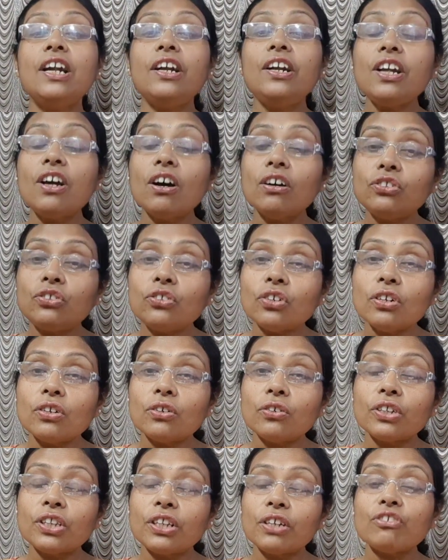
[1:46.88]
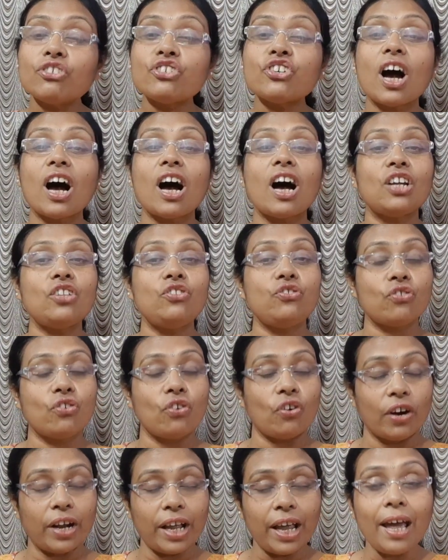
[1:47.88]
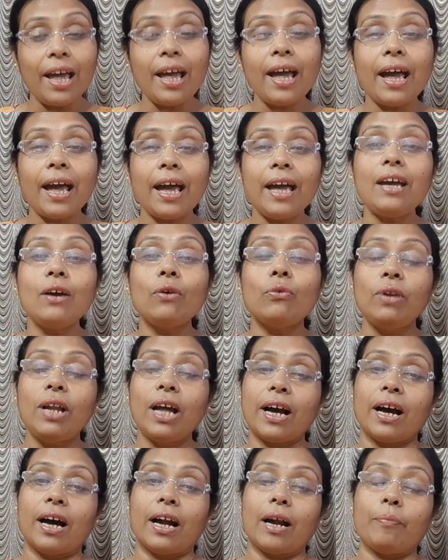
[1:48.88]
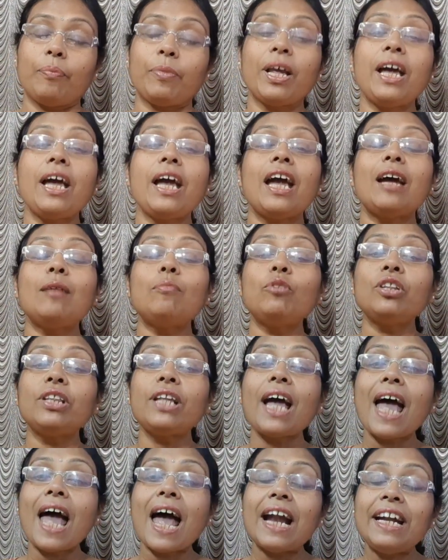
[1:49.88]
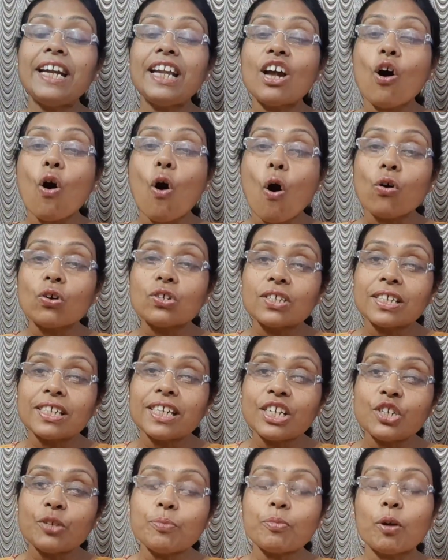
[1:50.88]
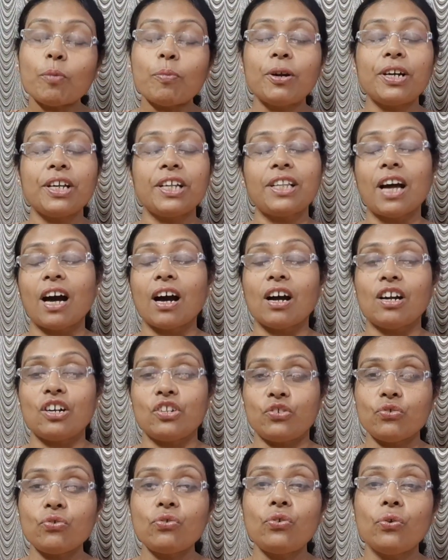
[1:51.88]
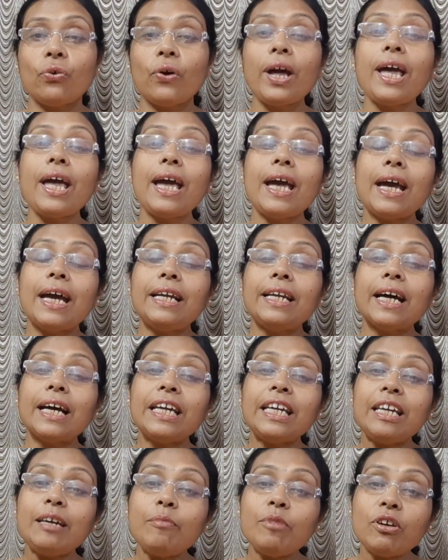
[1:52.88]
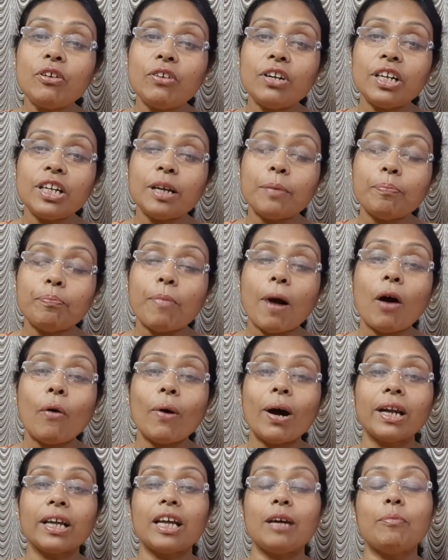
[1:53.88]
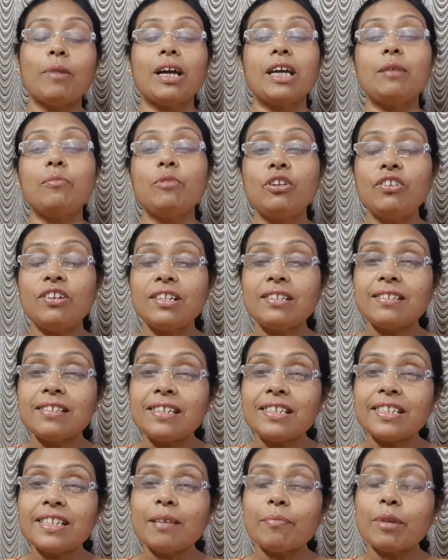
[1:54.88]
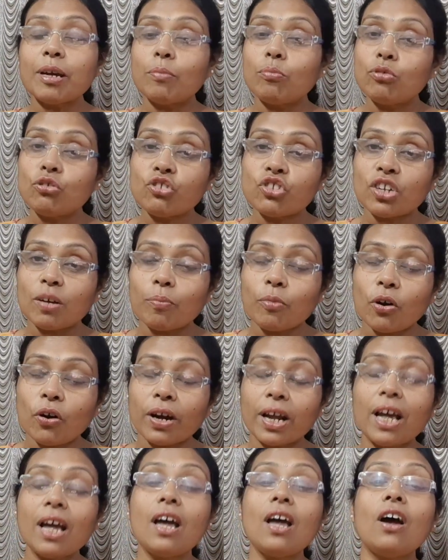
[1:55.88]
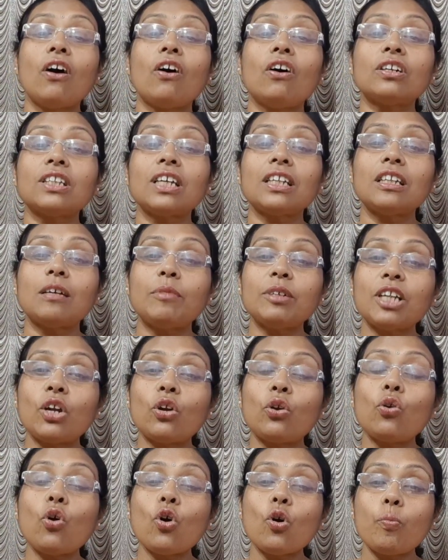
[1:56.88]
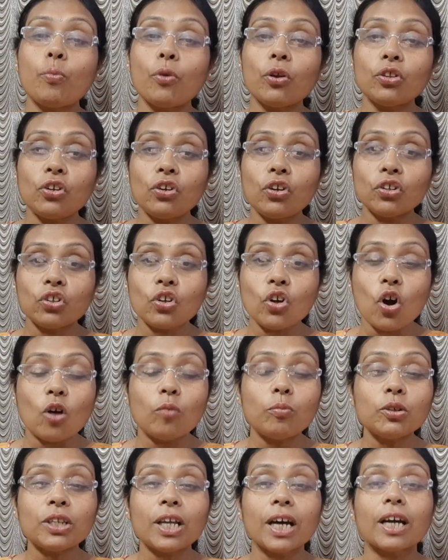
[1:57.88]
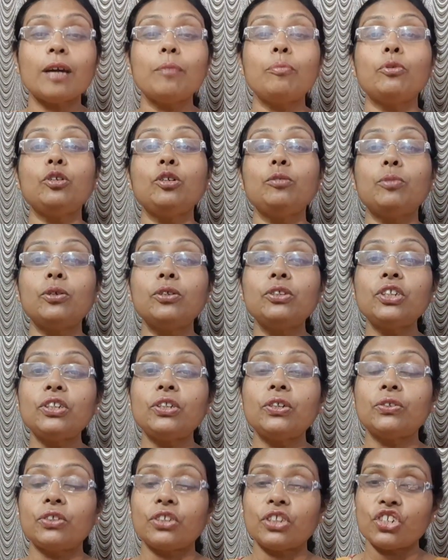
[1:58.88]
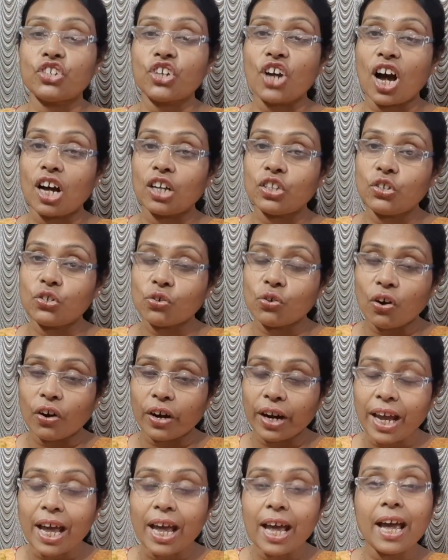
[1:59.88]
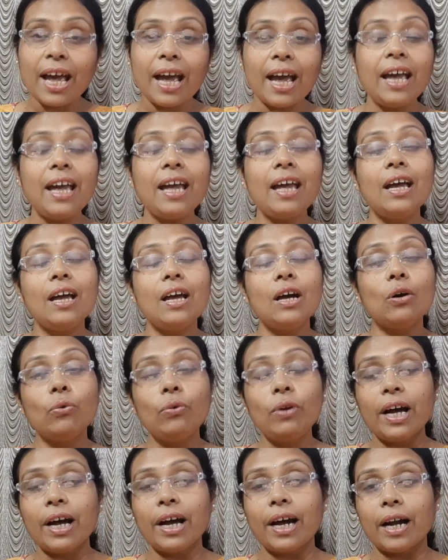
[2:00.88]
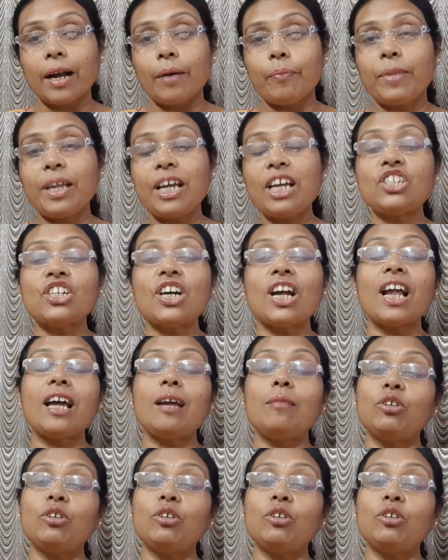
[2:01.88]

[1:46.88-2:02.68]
নিয়ন্ত্রণ করতেও সাহায্য করে এই কুলেখাড়া এর মধ্যে অ্যান্টি অক্সিডেন্ট প্রপার্টি থাকার জন্য এটা ইমিউনিটি পাওয়ারকে বা ইমিউনিটি সিস্টেমকে বুস্ট আপ করে অর্থাৎ আমাদের রোগ প্রতিরোধ ক্ষমতাকে পরিবর্ধিত করতে সাহায্য করে এই কুলেখাড়া এছাড়া এর